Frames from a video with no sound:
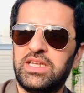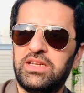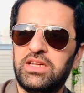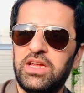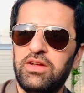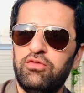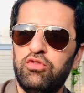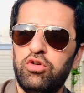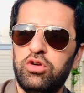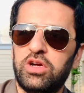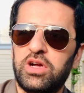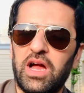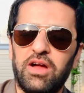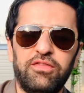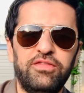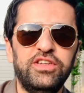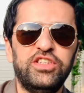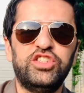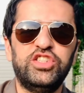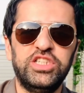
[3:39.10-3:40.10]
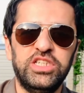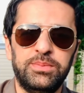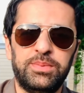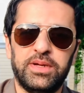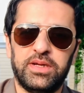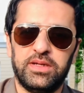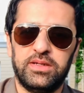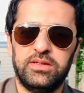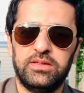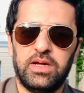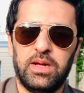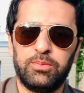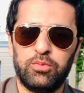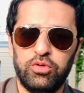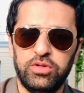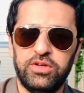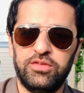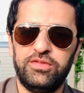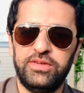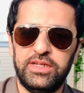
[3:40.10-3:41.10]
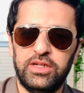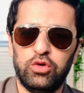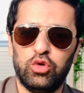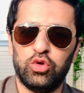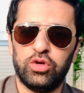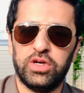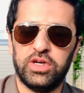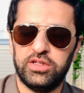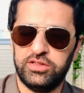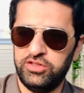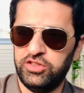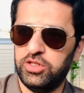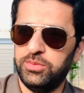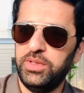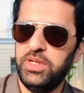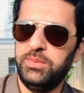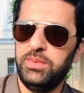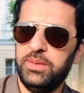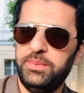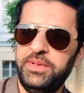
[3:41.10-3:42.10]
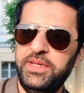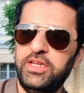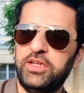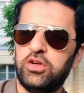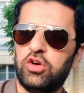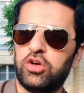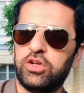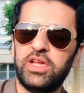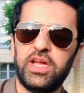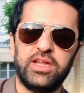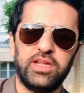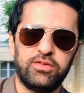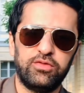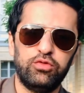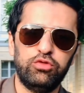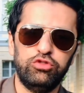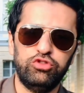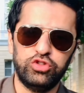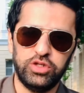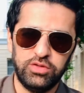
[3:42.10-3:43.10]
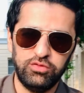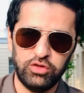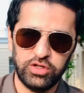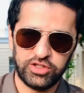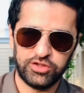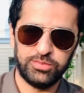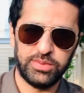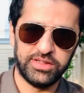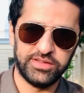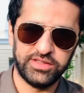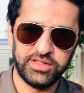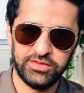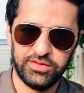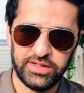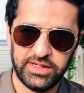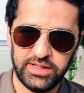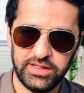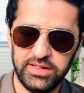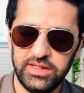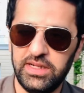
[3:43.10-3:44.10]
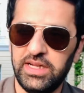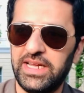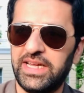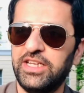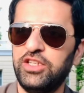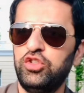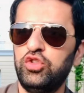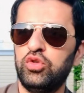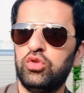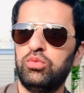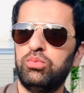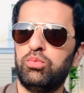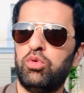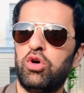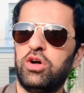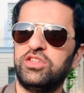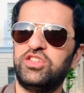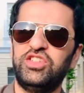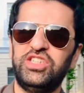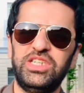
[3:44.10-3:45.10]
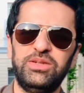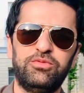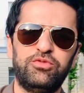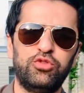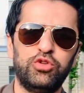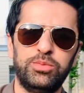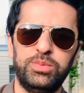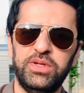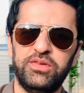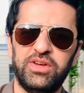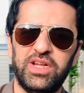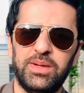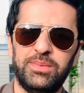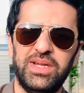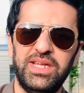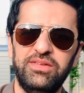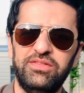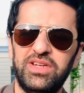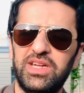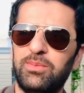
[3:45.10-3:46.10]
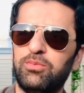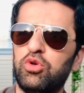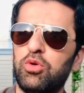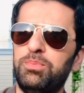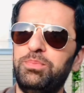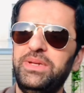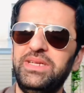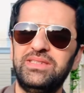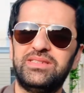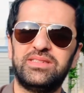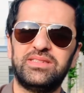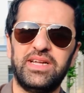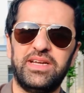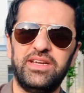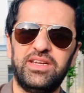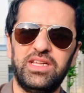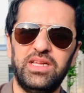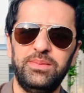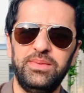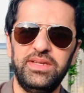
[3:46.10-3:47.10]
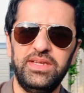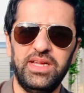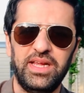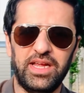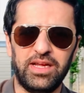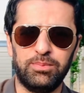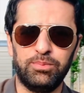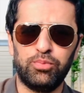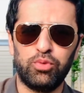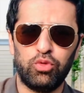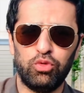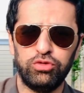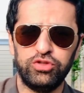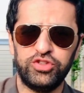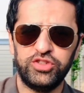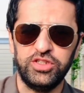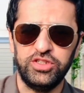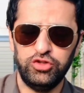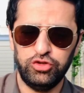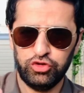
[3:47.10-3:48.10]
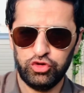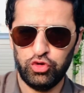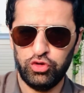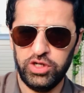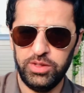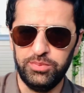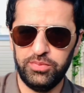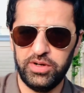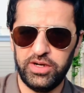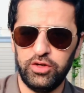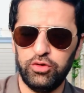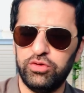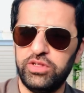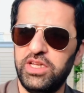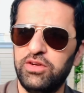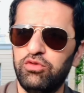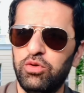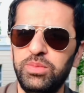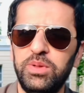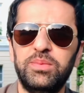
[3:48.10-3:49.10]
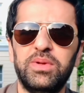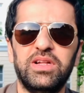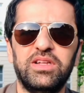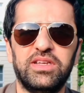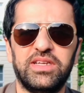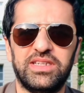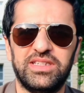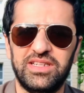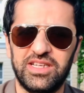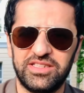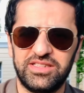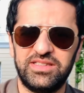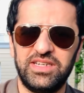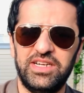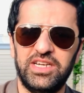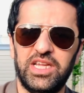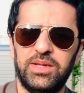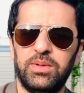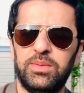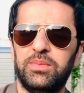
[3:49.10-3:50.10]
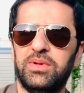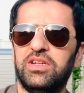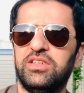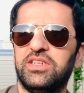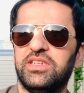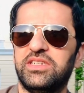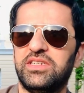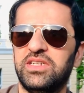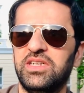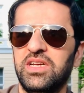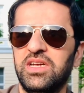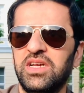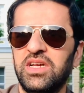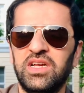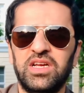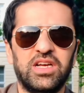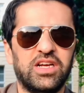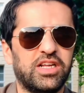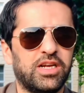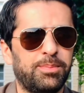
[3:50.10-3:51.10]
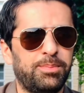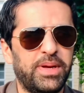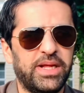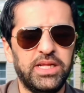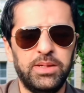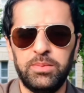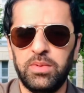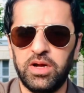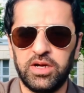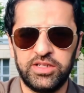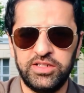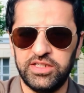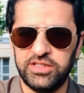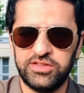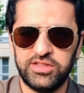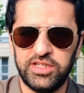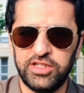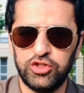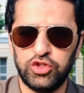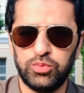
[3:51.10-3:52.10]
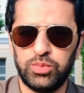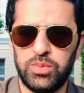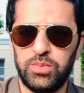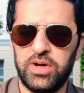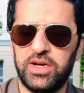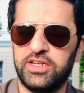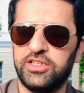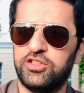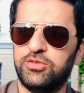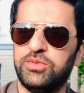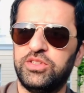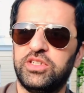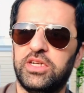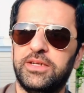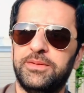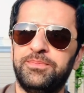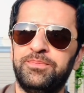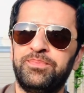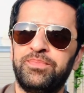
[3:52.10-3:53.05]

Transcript: कि वो काफ़ी चीप है आपको ये फील होगा जर्मनी में भी ऑर्गेनिक फूड जो है वो एक्सपेंसिव है लेकिन जो बहुत चीप फूड भी अवेलेबल इवन आपको 20 सेंट की भी एक भोजन जो छोटी ब्रेड होती है वो भी मिल जाएगी 10 सेंट की भी मिल जाएगी अगर आप पैनी या इस तरह के सुपर मार्केट्स में जाएँ